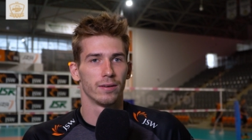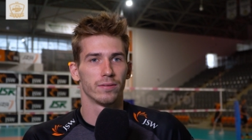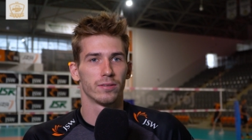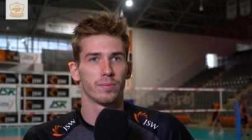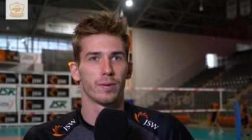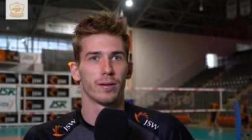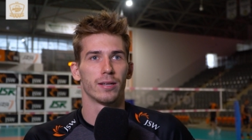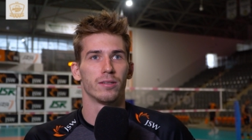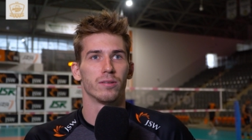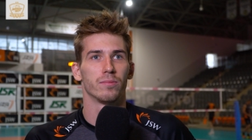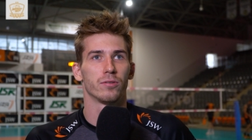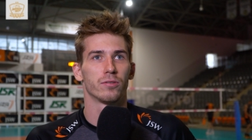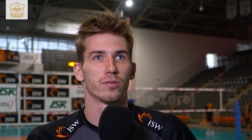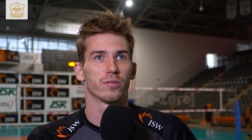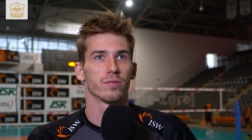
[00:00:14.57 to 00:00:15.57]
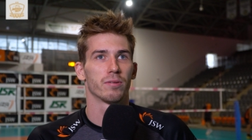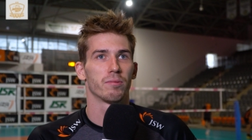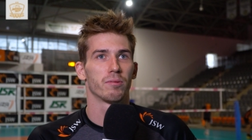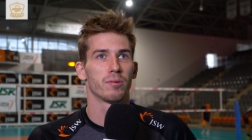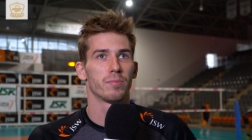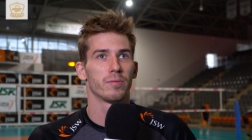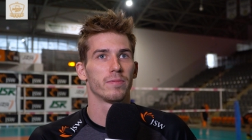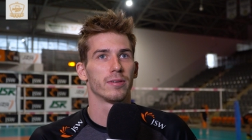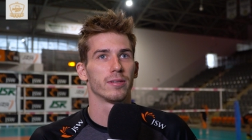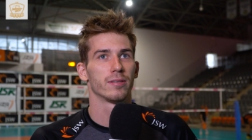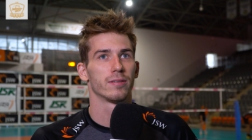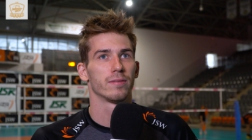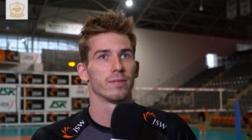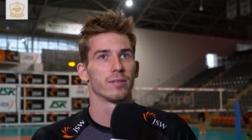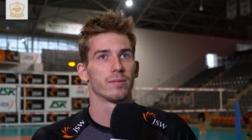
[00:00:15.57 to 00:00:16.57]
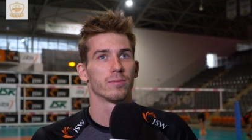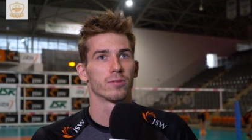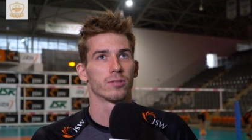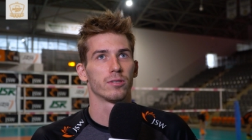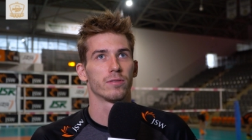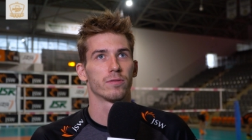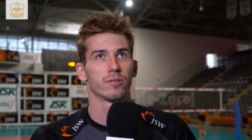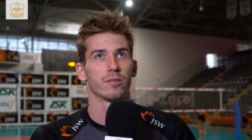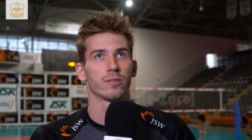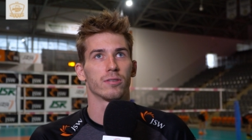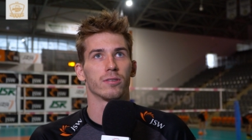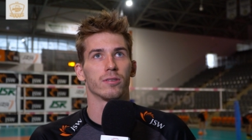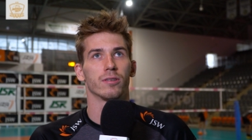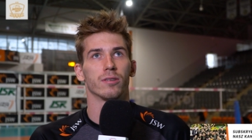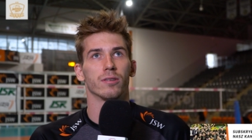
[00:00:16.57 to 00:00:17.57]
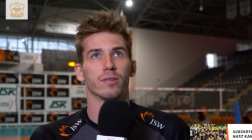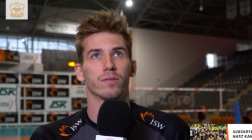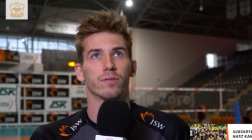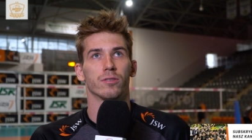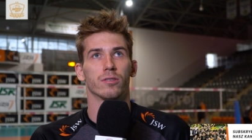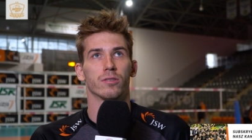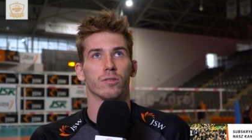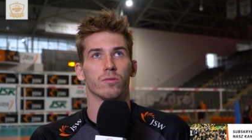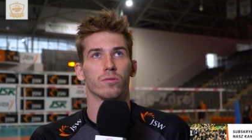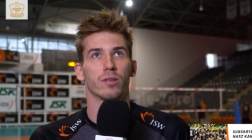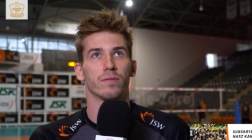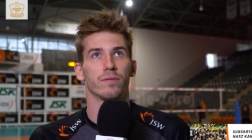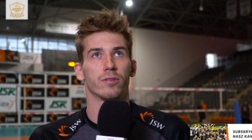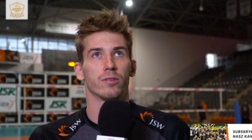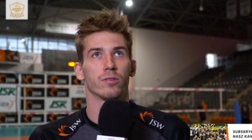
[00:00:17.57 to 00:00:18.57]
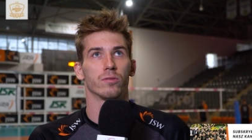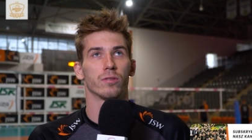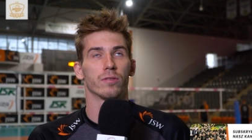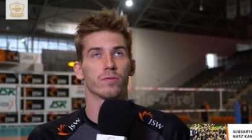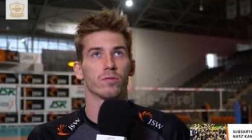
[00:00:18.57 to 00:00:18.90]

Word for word: w Spale do Mistrzostw Europy, więc, więc może nie wszystko, wszystko tutaj wykonuję w